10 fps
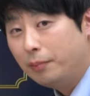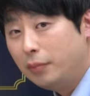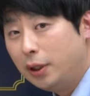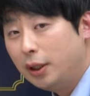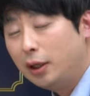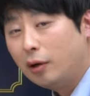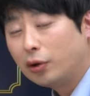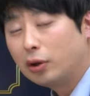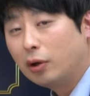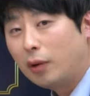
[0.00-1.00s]
미리
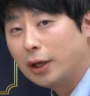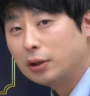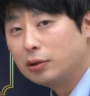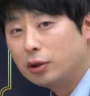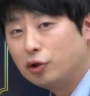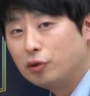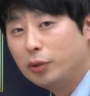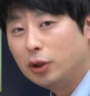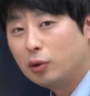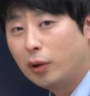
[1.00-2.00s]
어떤 과정들을
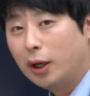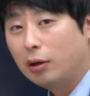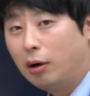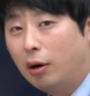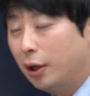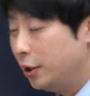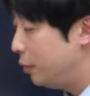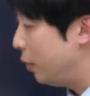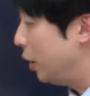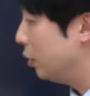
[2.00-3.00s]
준비를 통해서
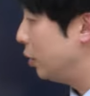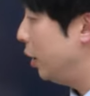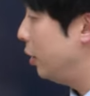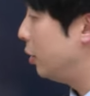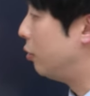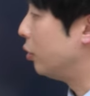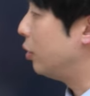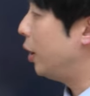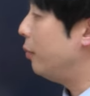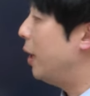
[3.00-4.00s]
11학년 때는
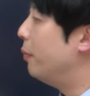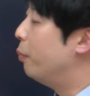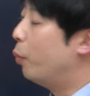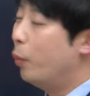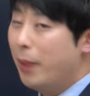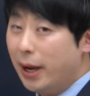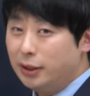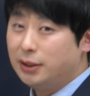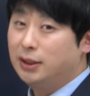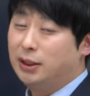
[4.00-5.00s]
그것들에만
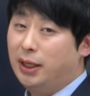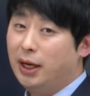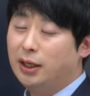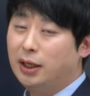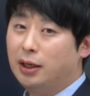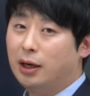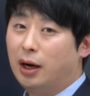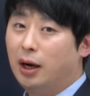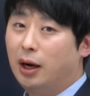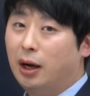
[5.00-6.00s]
매진을 해야
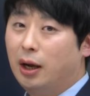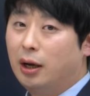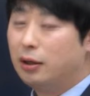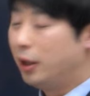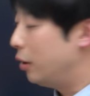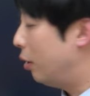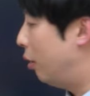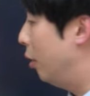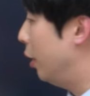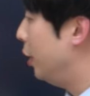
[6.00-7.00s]
되니까 그래서